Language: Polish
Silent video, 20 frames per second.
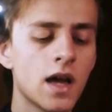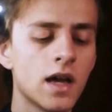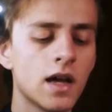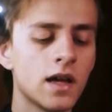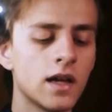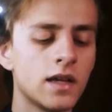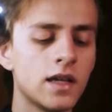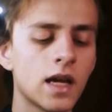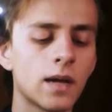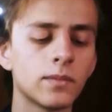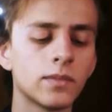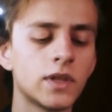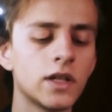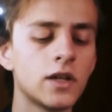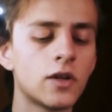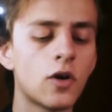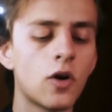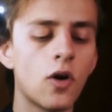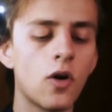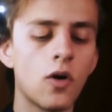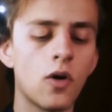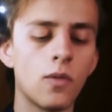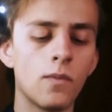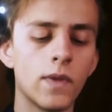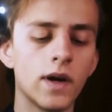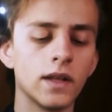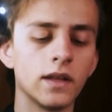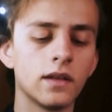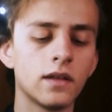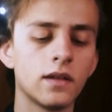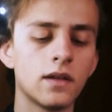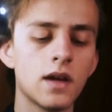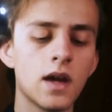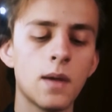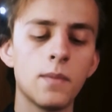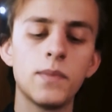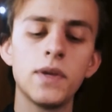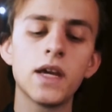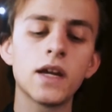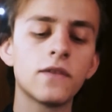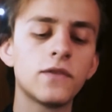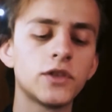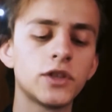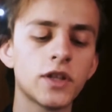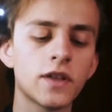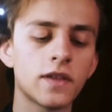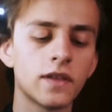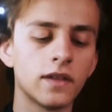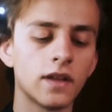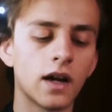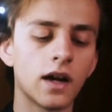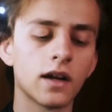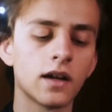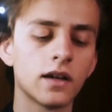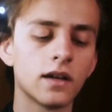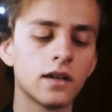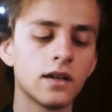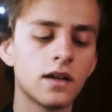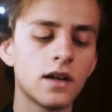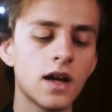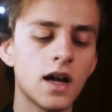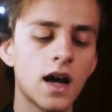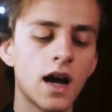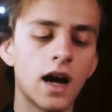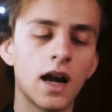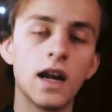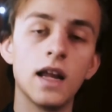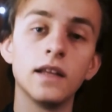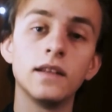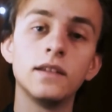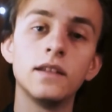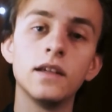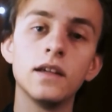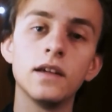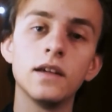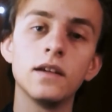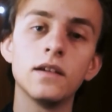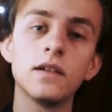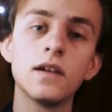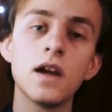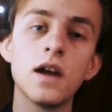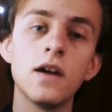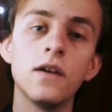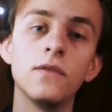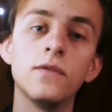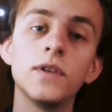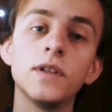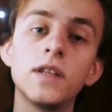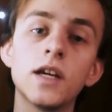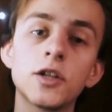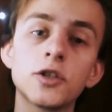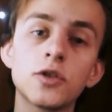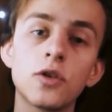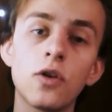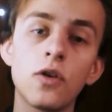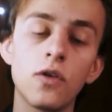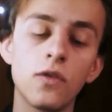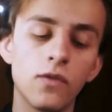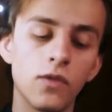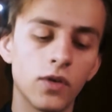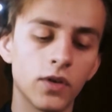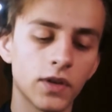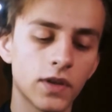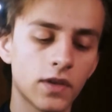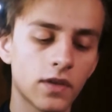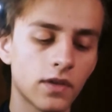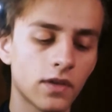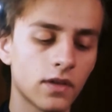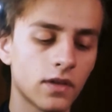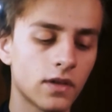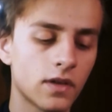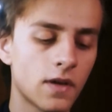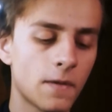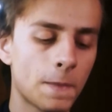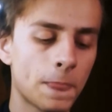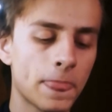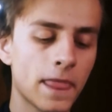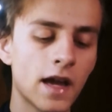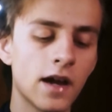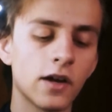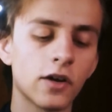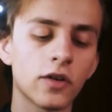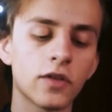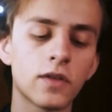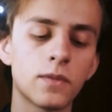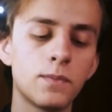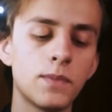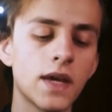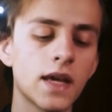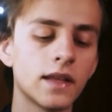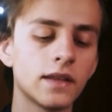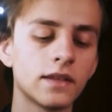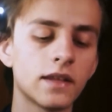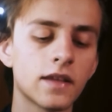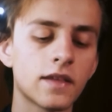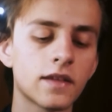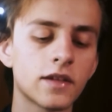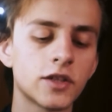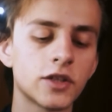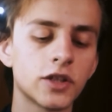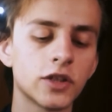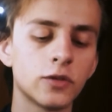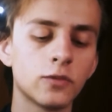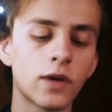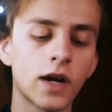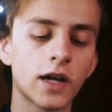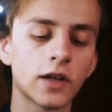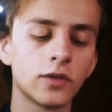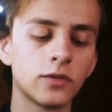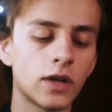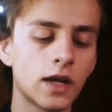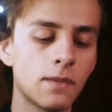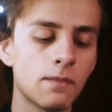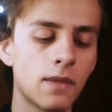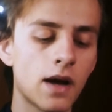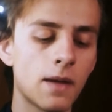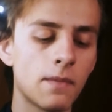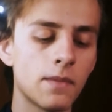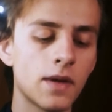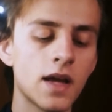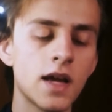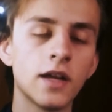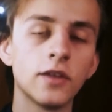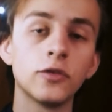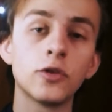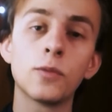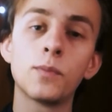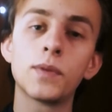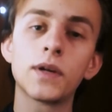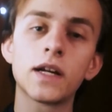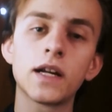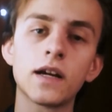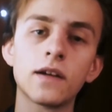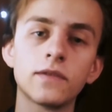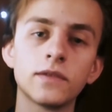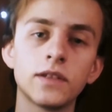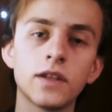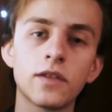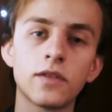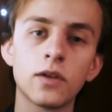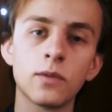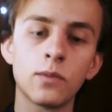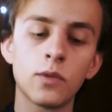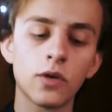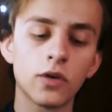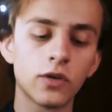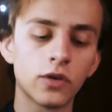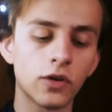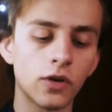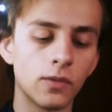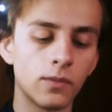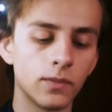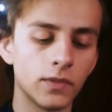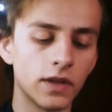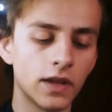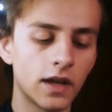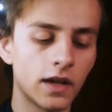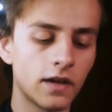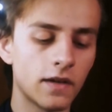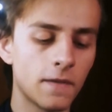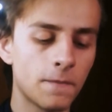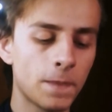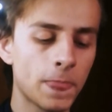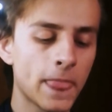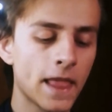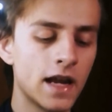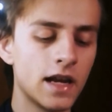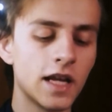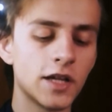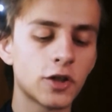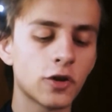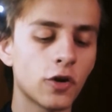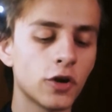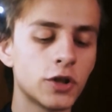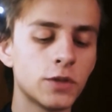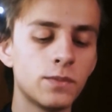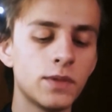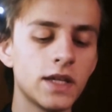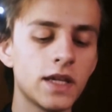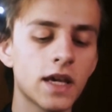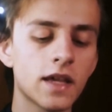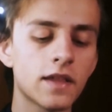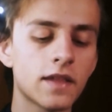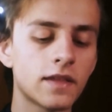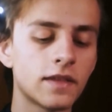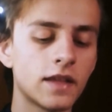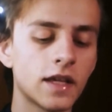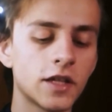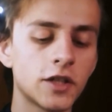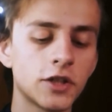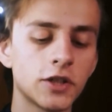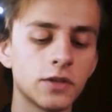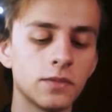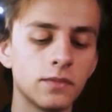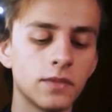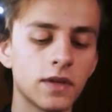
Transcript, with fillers: Jam tylko omen, pierwszy znak, ale ty wydasz owoc. Rozpięte skrzydła, które mam, doprawdy są ogromne Lecz choćby jesteśmy